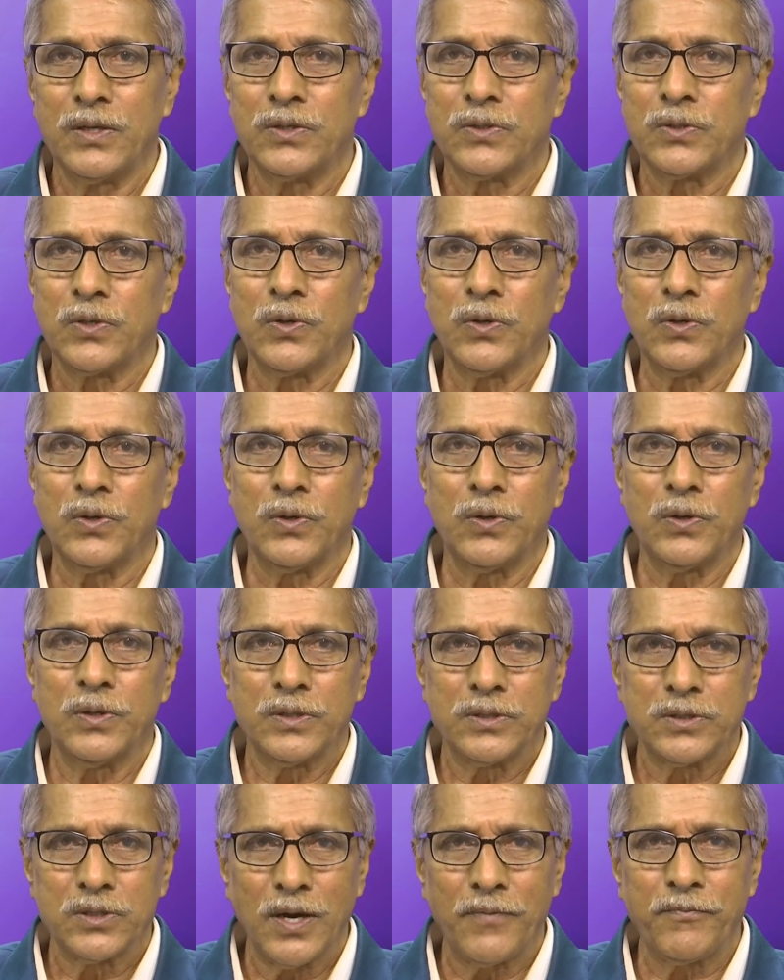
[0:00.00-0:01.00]
సో
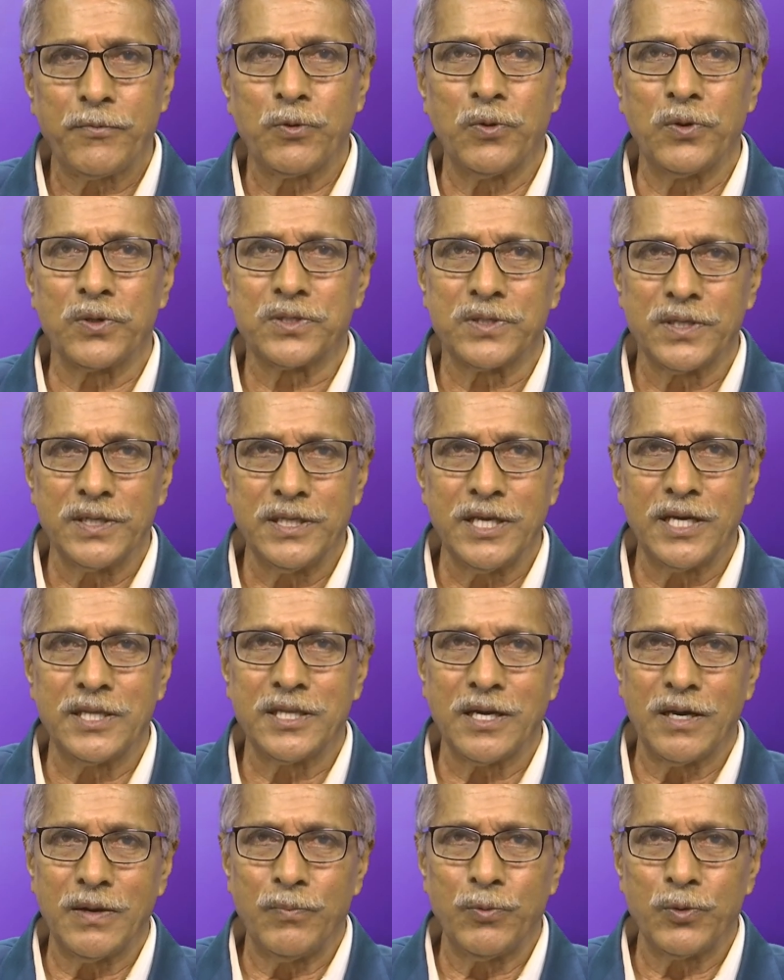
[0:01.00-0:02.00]
కోర్స్
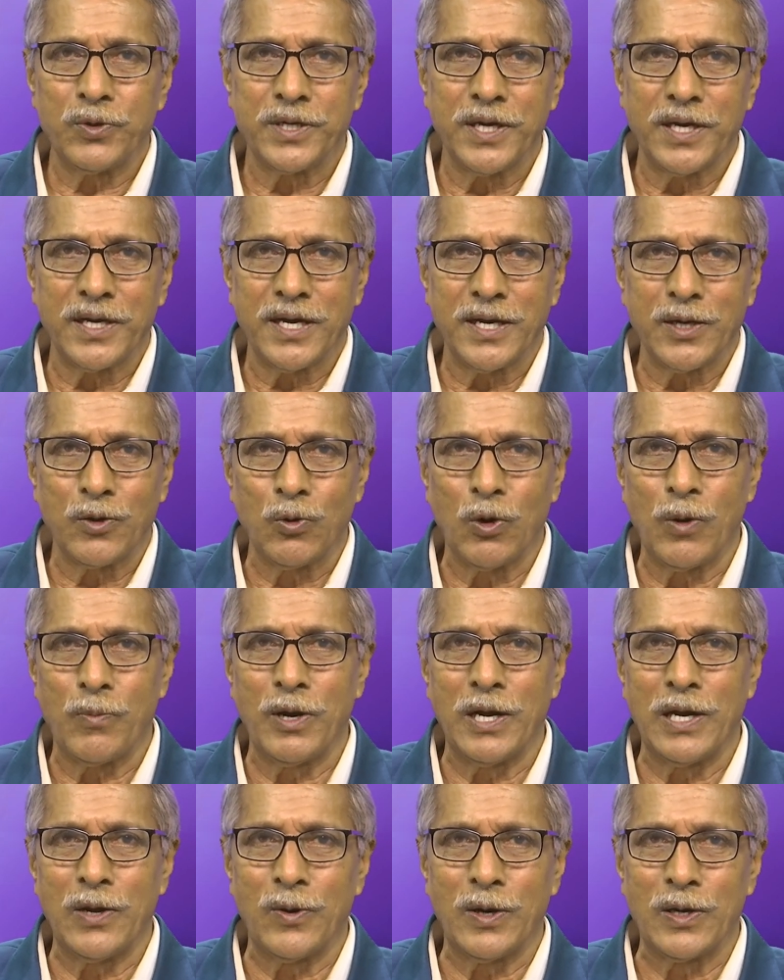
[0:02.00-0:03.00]
ఇదంతా ముఖ్యంగా
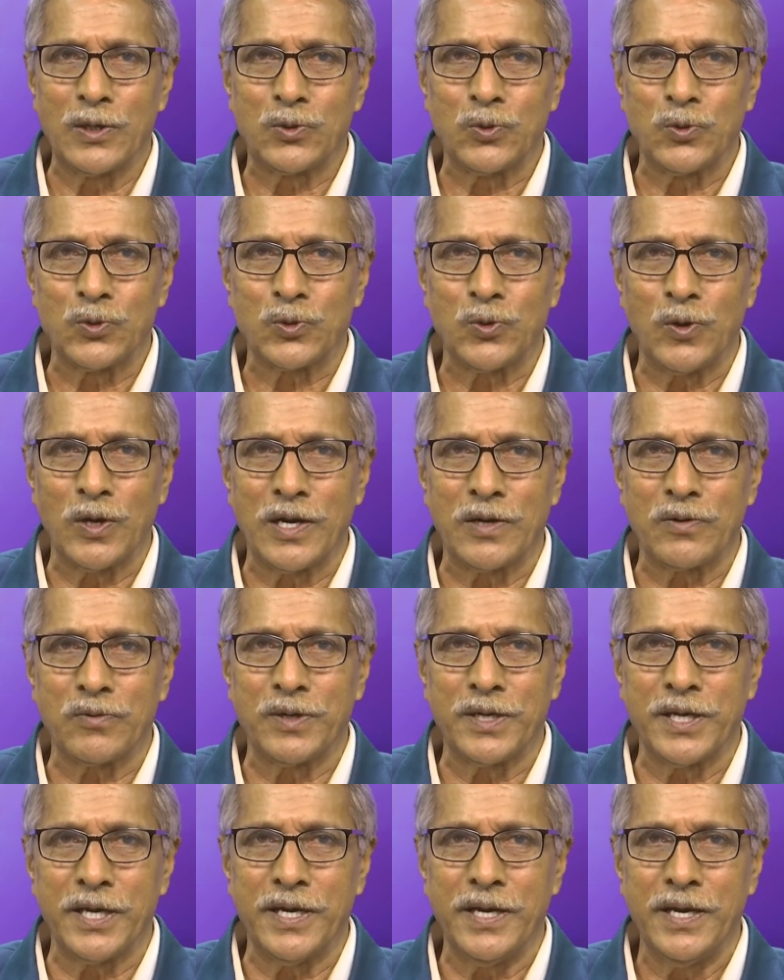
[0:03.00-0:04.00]
గ్లోబల్ లెవెల్లో
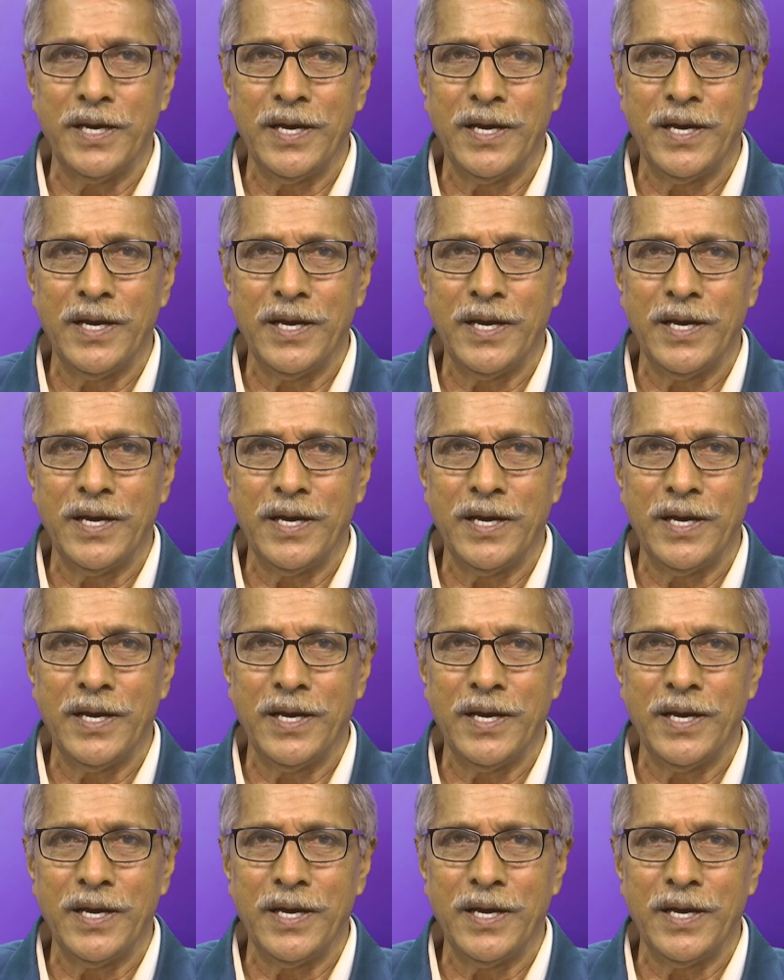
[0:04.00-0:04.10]
చూసుకోవాలనుకుంటే